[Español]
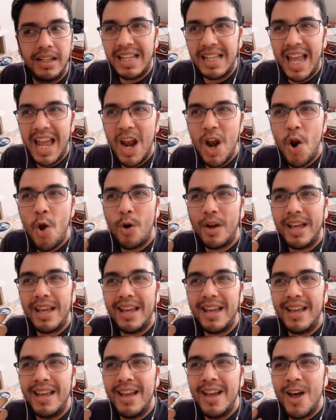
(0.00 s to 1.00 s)
que es lo
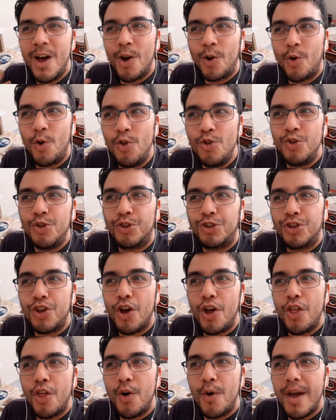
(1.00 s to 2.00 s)
que con
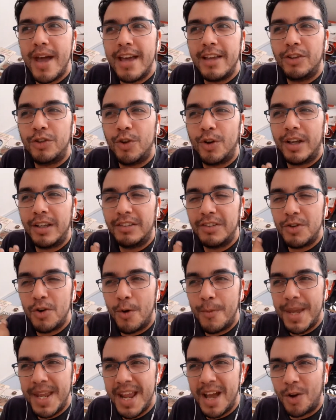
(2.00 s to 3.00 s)
todo esto que se
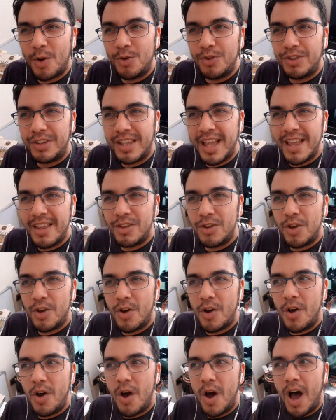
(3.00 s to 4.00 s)
nos viene
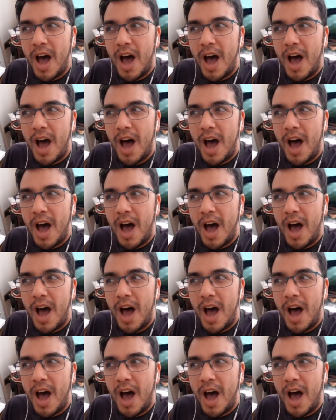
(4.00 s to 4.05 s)
contando,